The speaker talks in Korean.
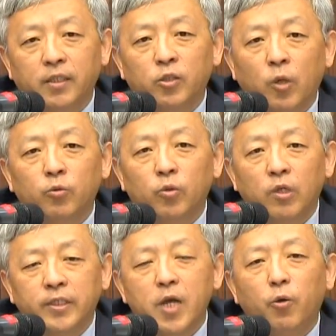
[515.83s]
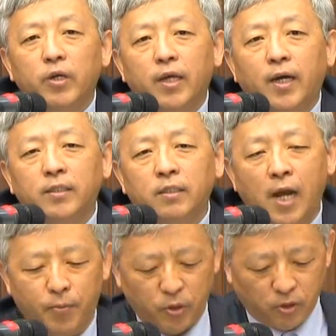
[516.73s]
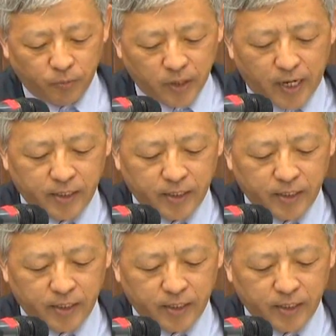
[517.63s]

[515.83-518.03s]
근데 통, 참고인에게까지는 할 필요가 없는